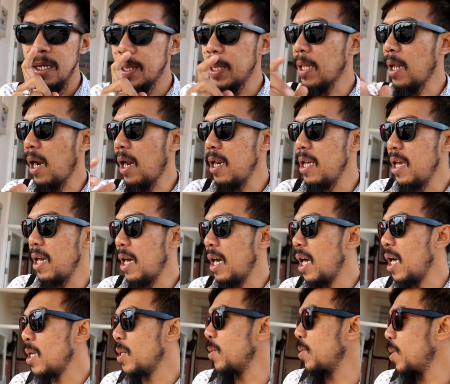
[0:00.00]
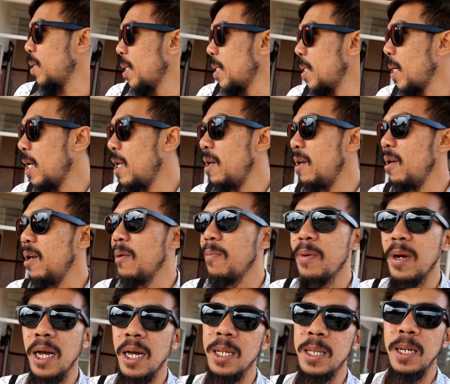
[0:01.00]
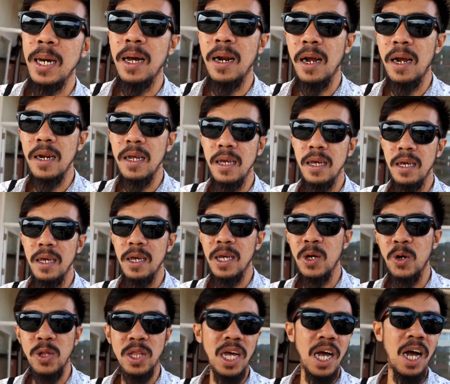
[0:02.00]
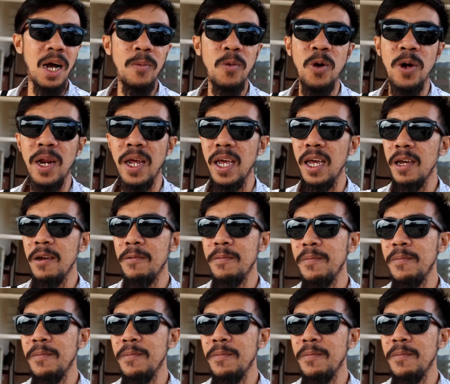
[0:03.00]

setelah dia sukses jadi pengacara di kota Bone